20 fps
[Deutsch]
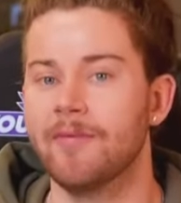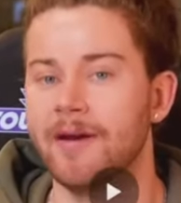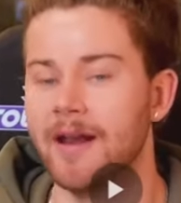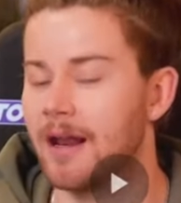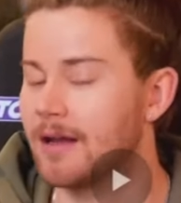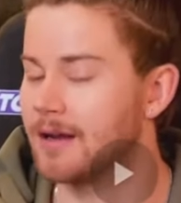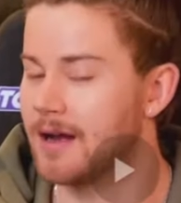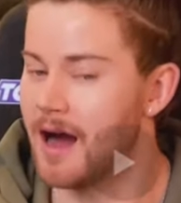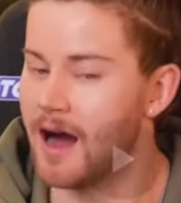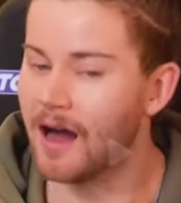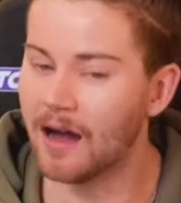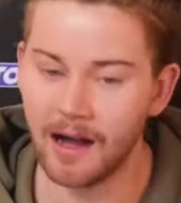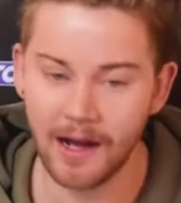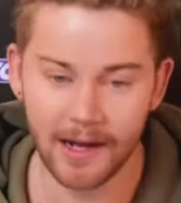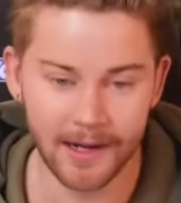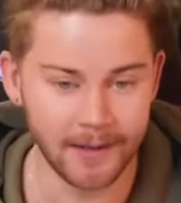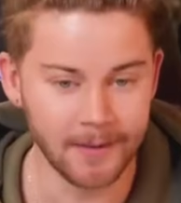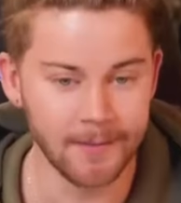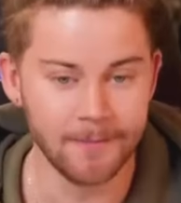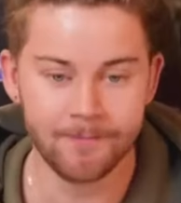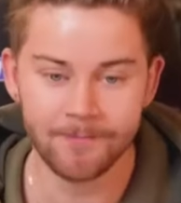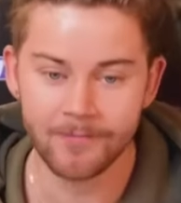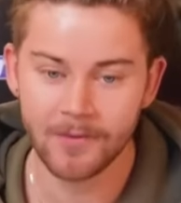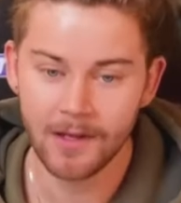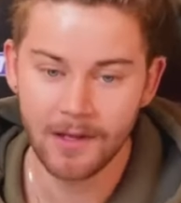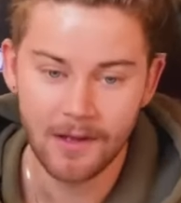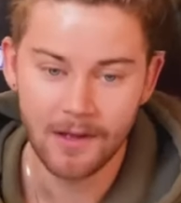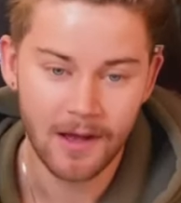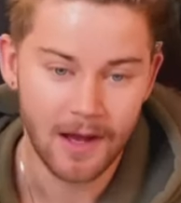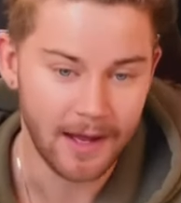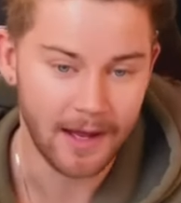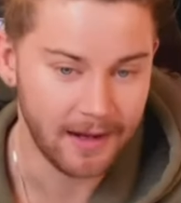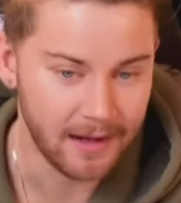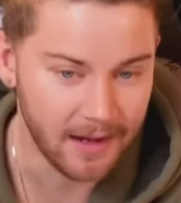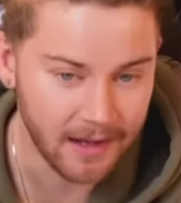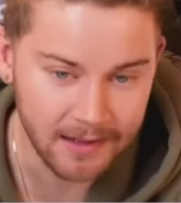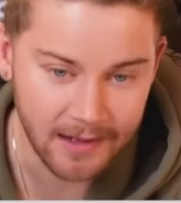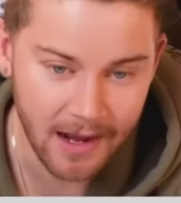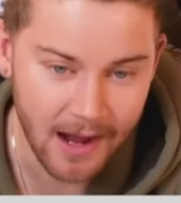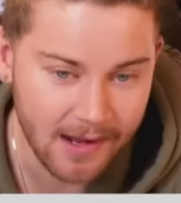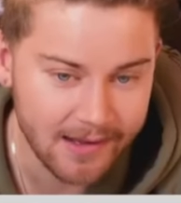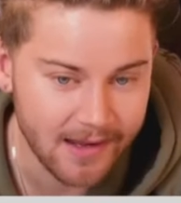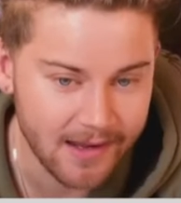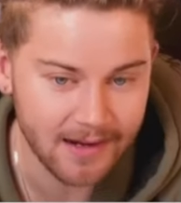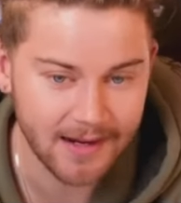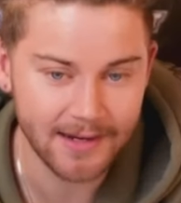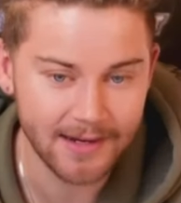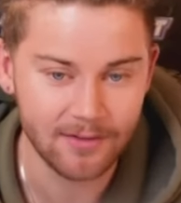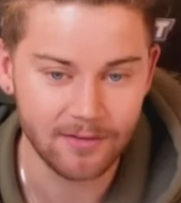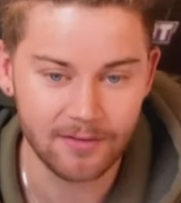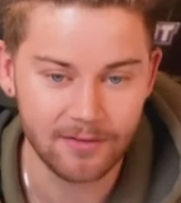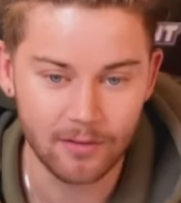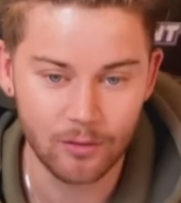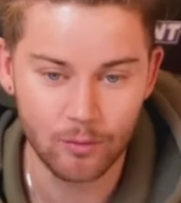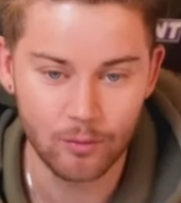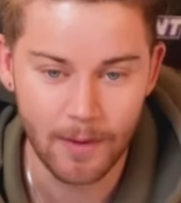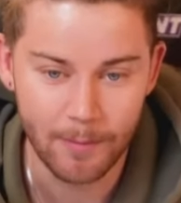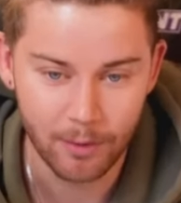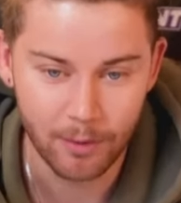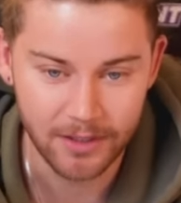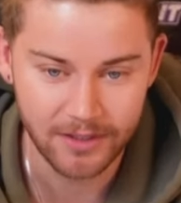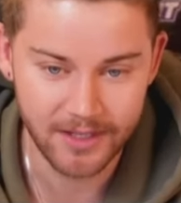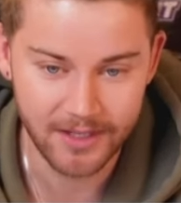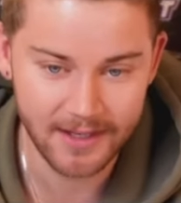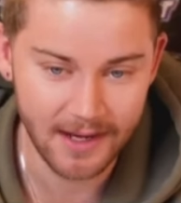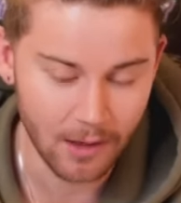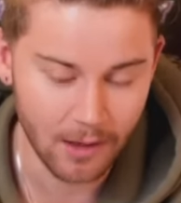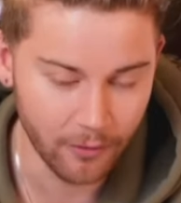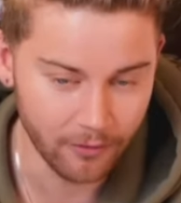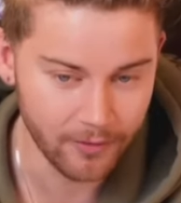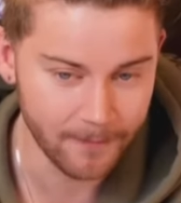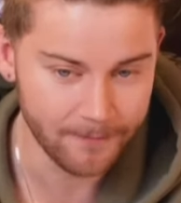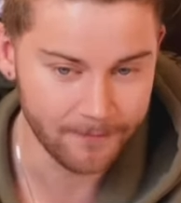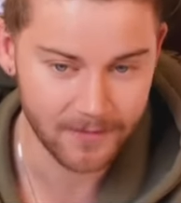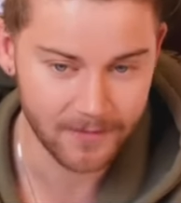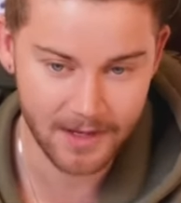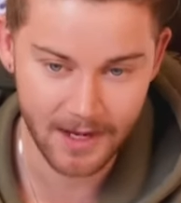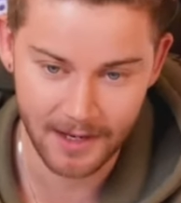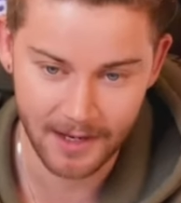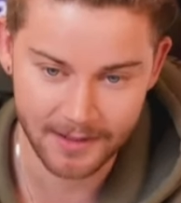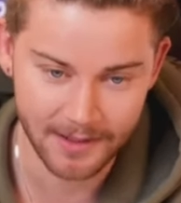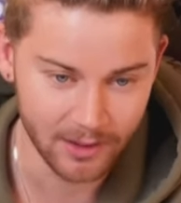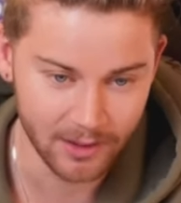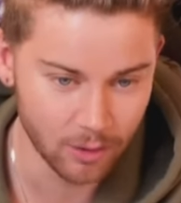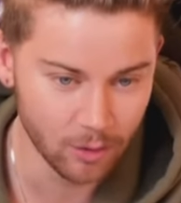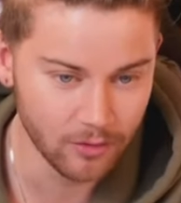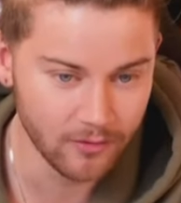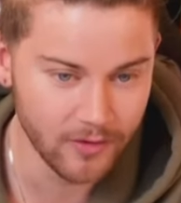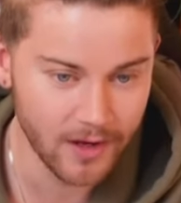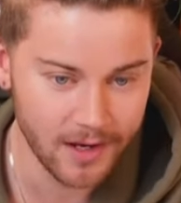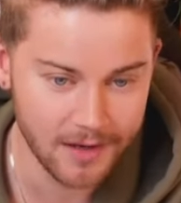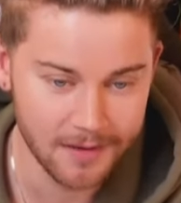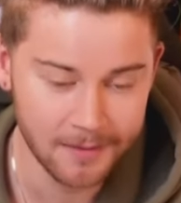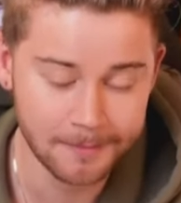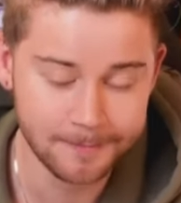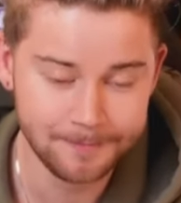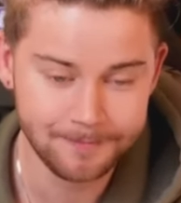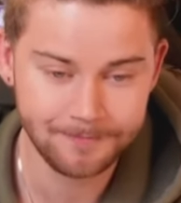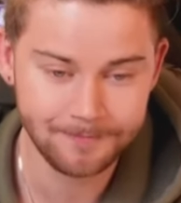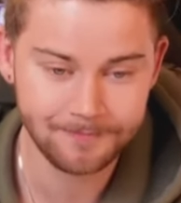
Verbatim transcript: lange Haare ein. Ein Langhaariger klärt uns über Politik auf. Kann ja gut werden.